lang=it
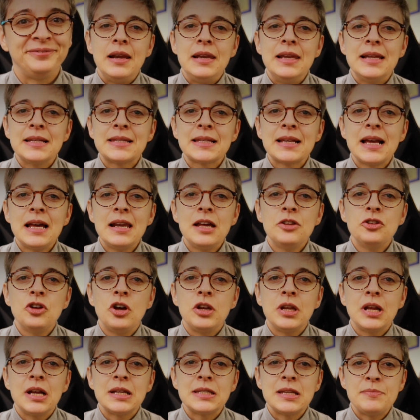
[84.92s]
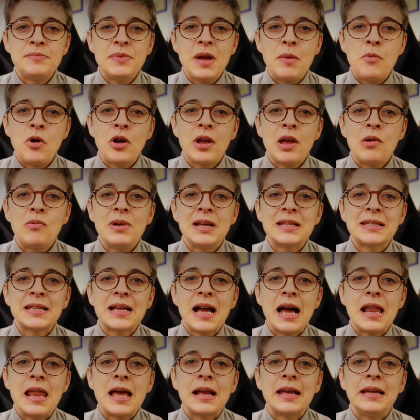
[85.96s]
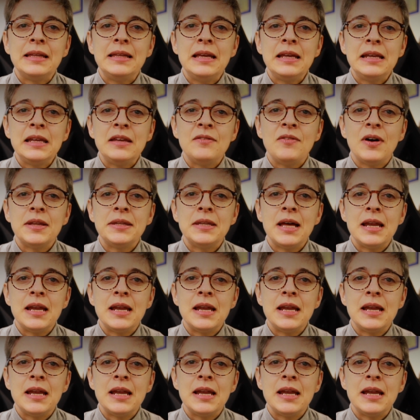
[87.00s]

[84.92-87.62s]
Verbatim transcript: la scala dorica sappiamo che è una scala che deriva